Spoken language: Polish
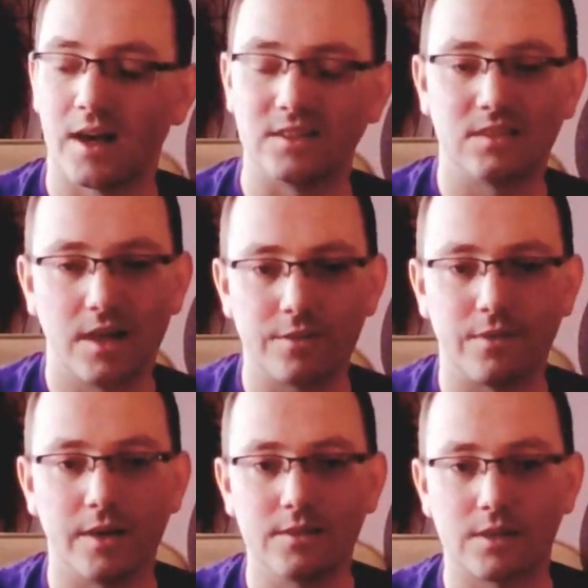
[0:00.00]
a
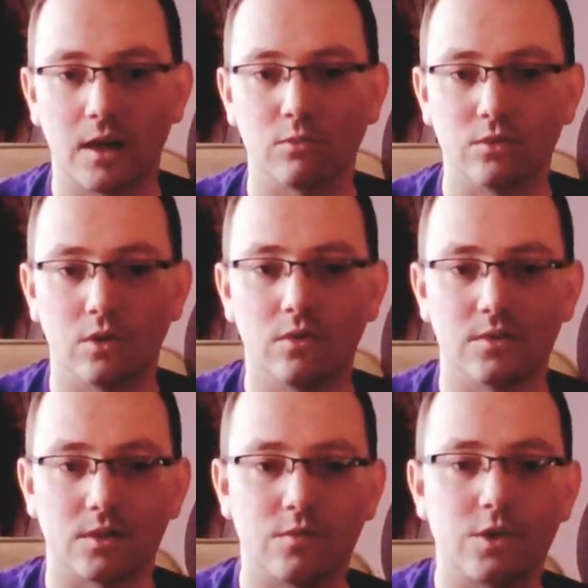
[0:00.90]
interfejs audio
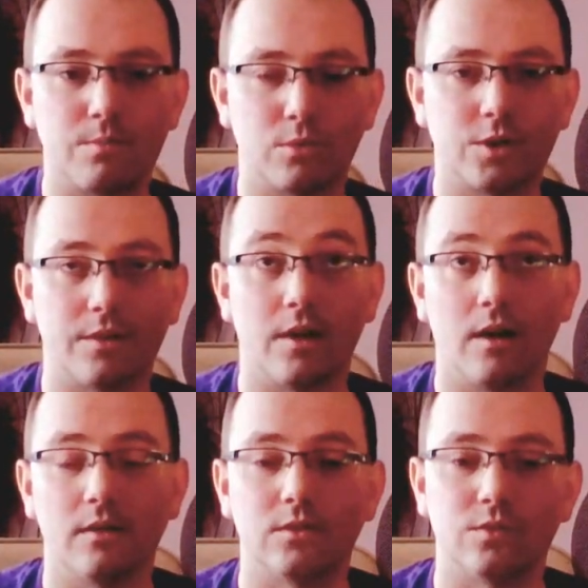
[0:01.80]
zazwyczaj
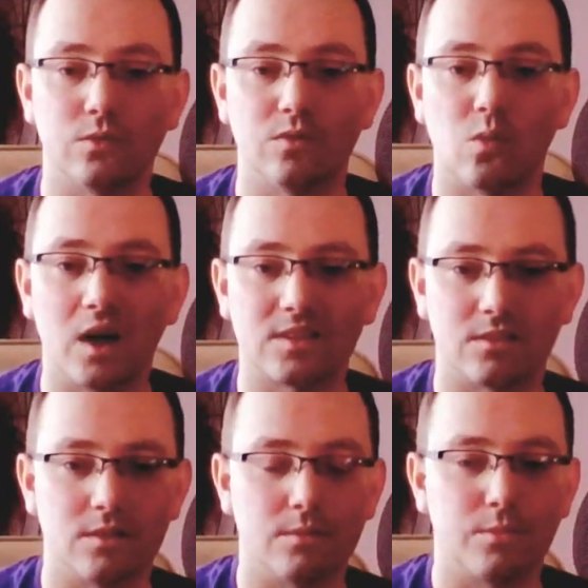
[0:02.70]
posiada swój
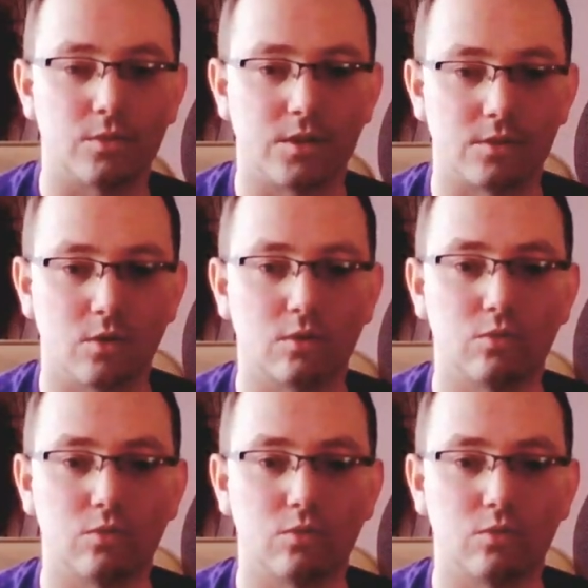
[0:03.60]
własny procesor,